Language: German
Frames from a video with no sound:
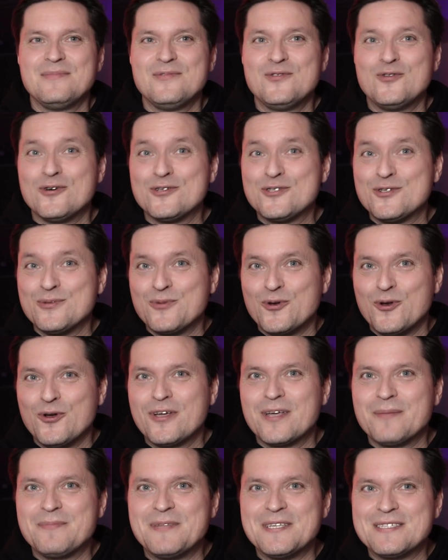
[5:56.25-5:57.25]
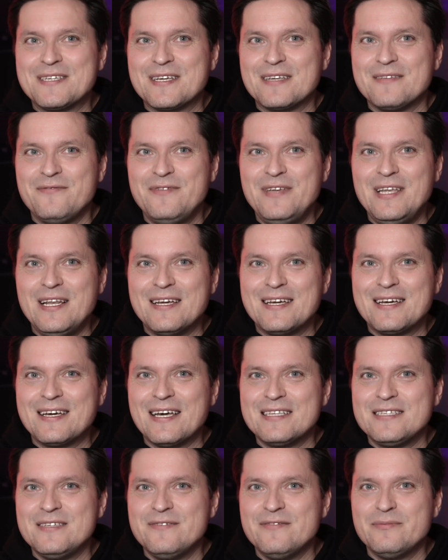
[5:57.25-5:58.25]
Doch zum Glück gibt es viele
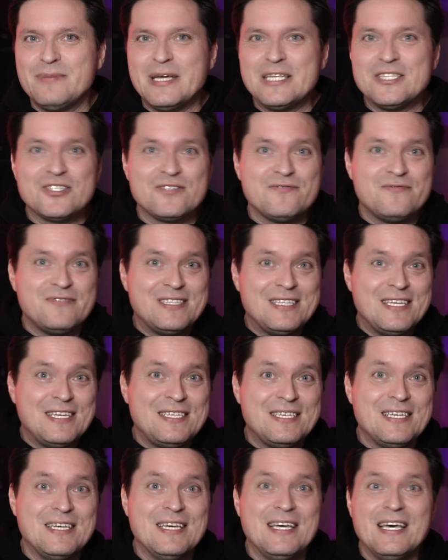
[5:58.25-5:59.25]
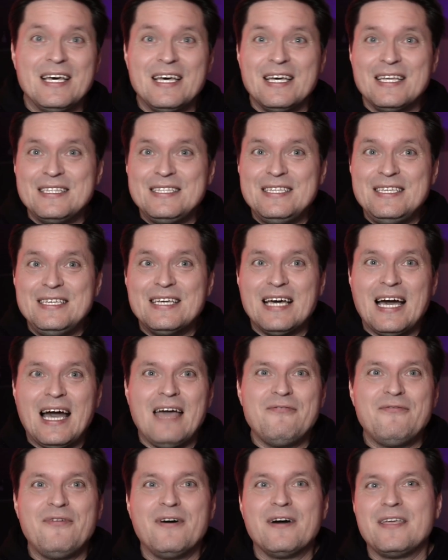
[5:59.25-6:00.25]
kreative Menschen wie dich, die
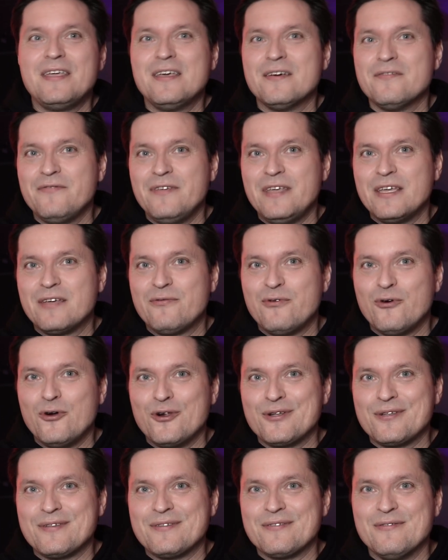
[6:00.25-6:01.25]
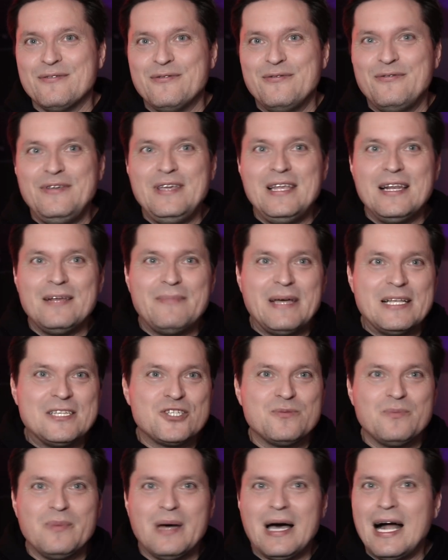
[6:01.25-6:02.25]
einfach ihrem Weg folgen. Viele
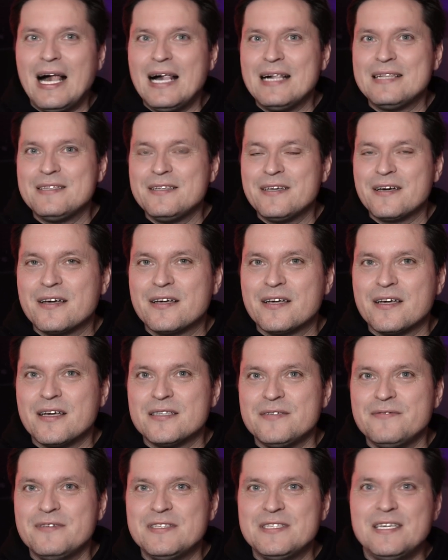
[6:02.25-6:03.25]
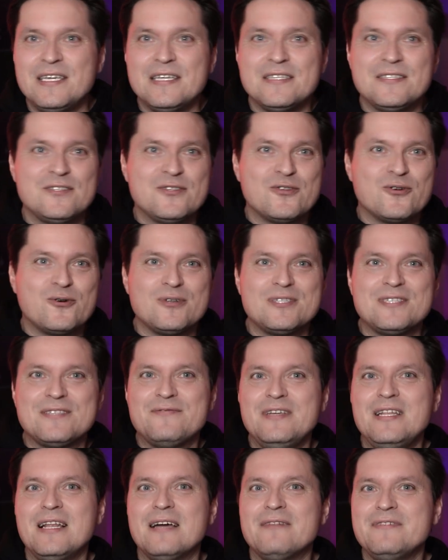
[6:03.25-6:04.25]
Menschen behalten Kreativität trotz
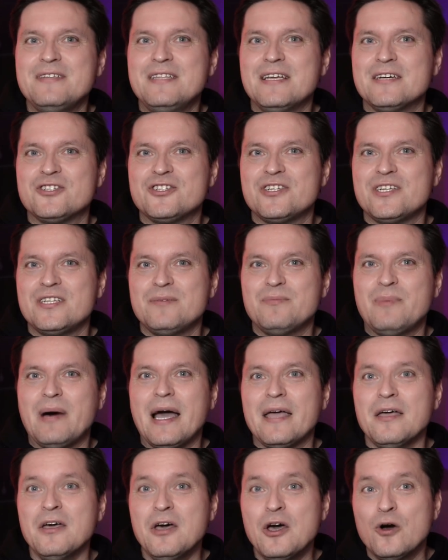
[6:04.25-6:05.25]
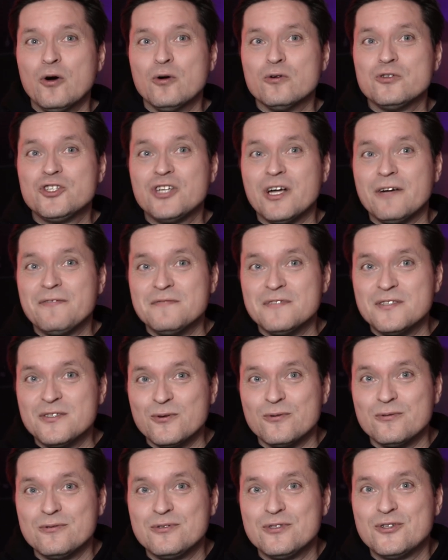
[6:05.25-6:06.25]
vieler Widerstände bei und schaffen
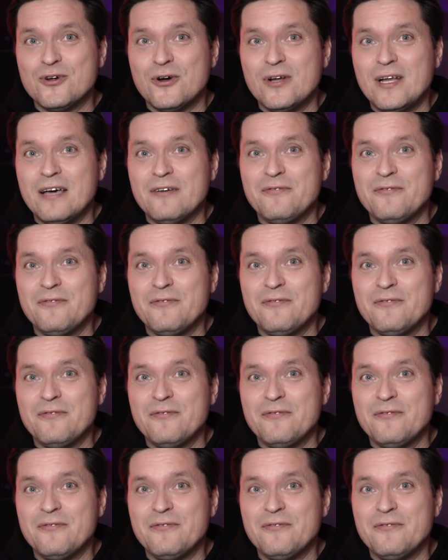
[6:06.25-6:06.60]
so tolle